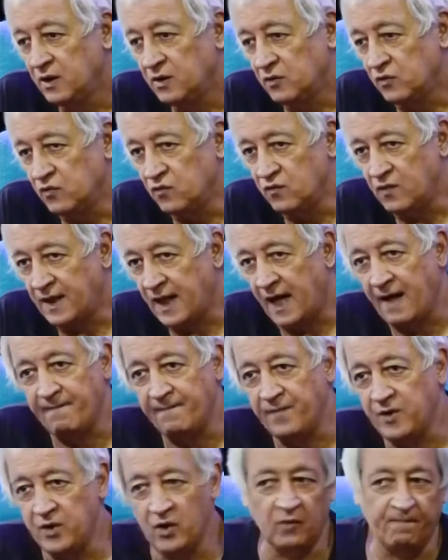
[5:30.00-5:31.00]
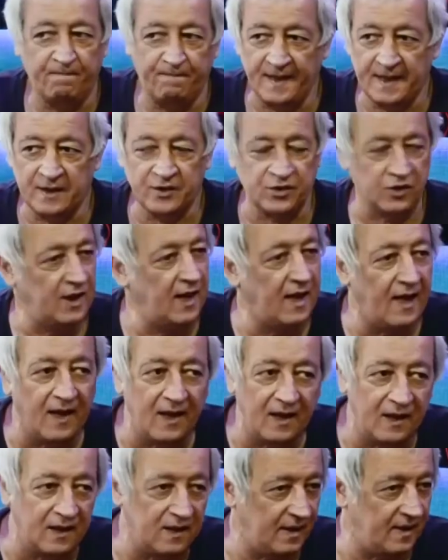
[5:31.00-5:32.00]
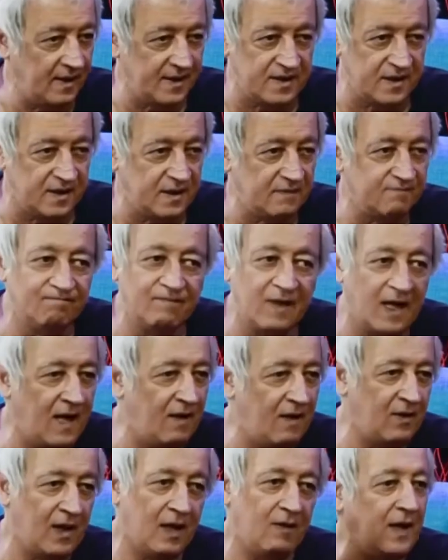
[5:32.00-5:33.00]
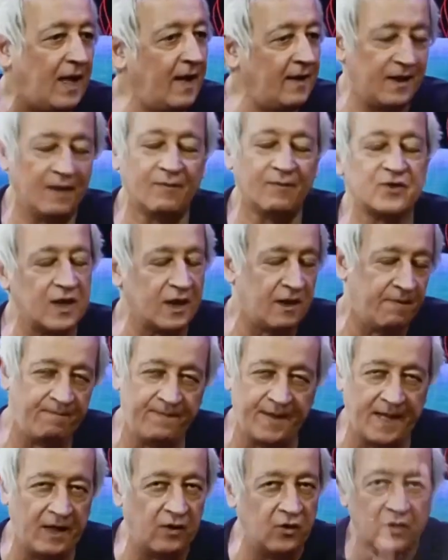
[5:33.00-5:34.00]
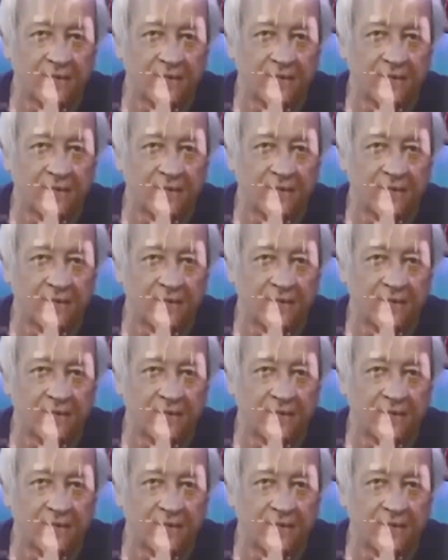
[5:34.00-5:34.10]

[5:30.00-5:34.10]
un cambio personal, es decir, bla, bla, bla, digamos, se disparó